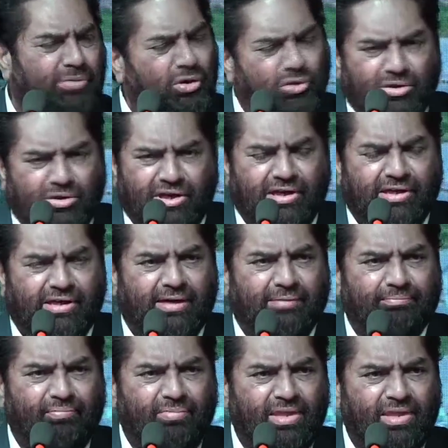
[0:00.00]
बिल्कुल ठीक
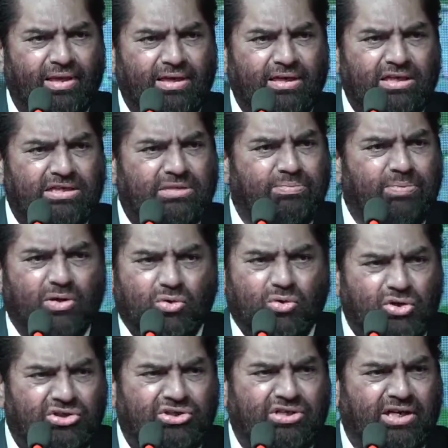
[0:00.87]
है इसमें
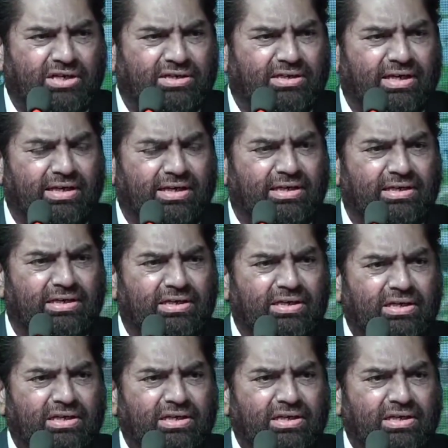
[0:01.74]
कोई शक नहीं